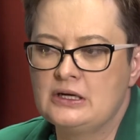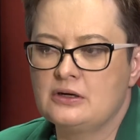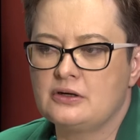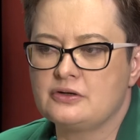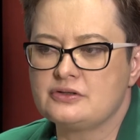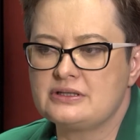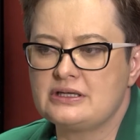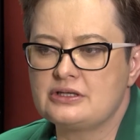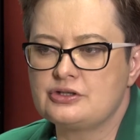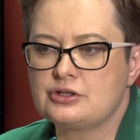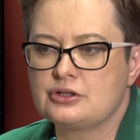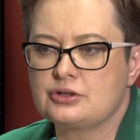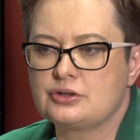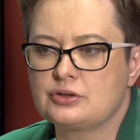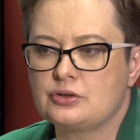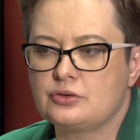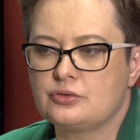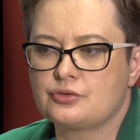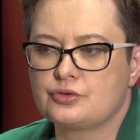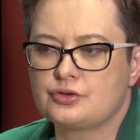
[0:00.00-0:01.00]
Oznacza
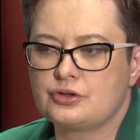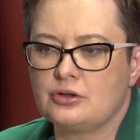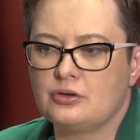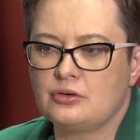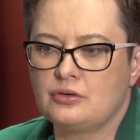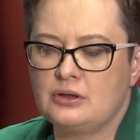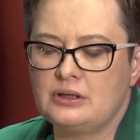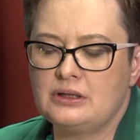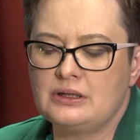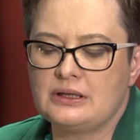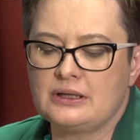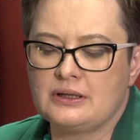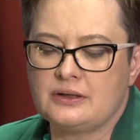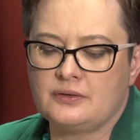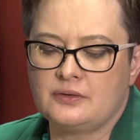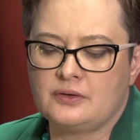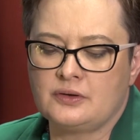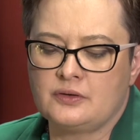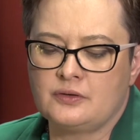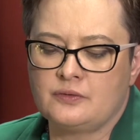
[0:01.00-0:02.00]
to, że o ile
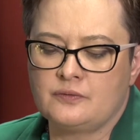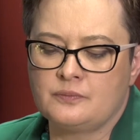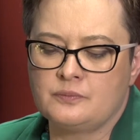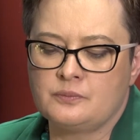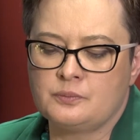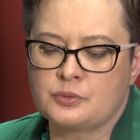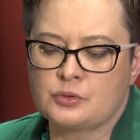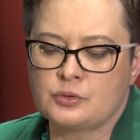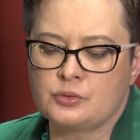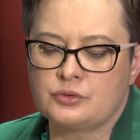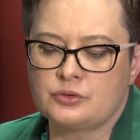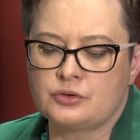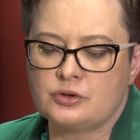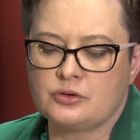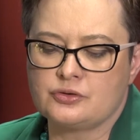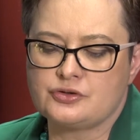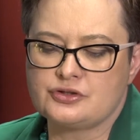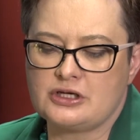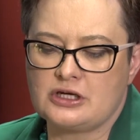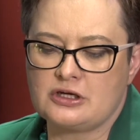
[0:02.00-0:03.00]
próg
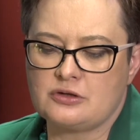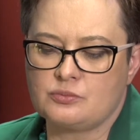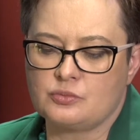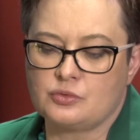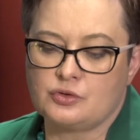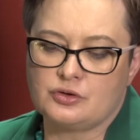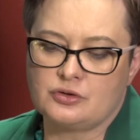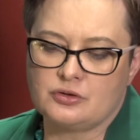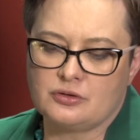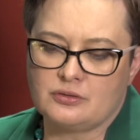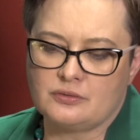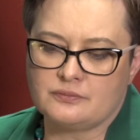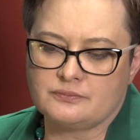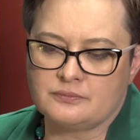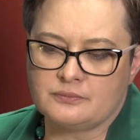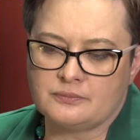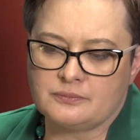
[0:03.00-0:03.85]
do Sejmu i do